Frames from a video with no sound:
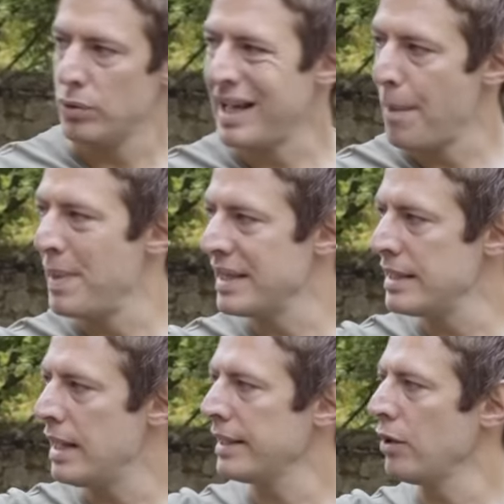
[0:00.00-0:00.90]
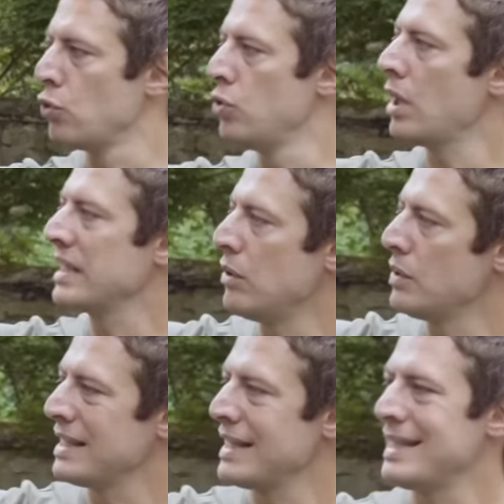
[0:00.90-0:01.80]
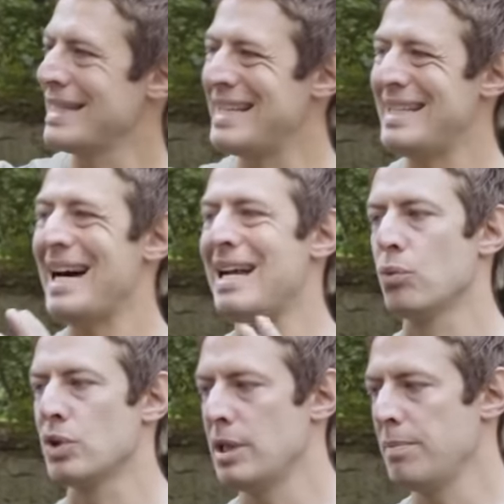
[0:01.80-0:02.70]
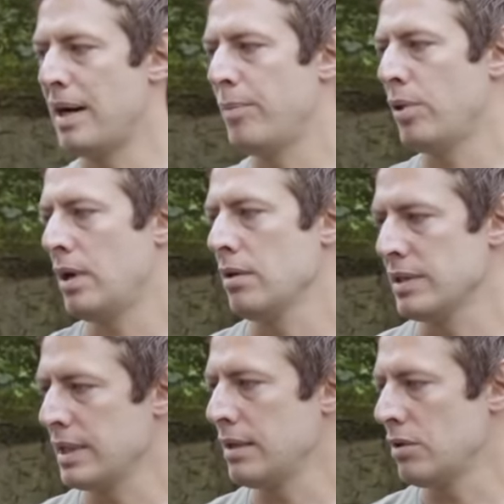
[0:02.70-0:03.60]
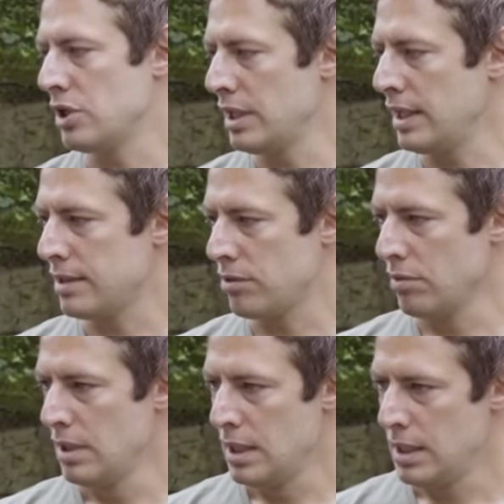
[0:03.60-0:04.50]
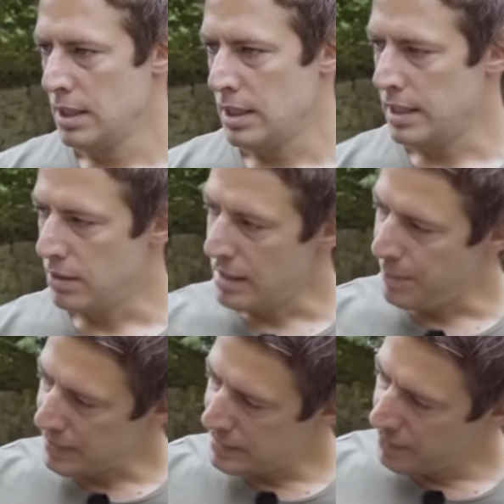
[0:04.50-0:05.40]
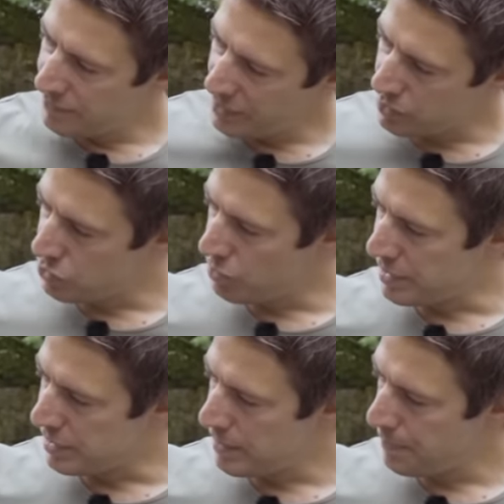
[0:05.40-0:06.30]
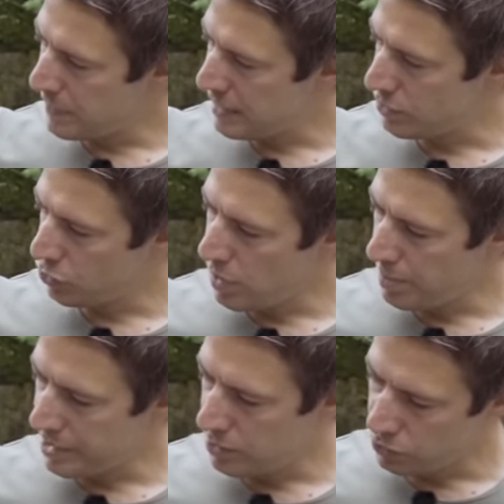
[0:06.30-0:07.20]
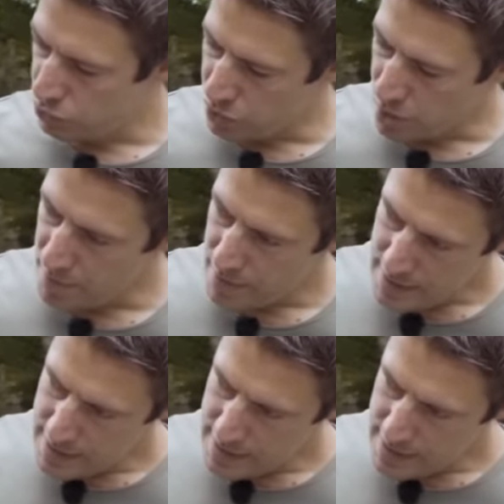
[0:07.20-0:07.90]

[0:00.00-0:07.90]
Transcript: On a un béquet arrière en couleur carrosserie qui a été allongé par rapport à l'ancienne génération et euh, la partie inférieure de ce béquet est en noir brillant, tout comme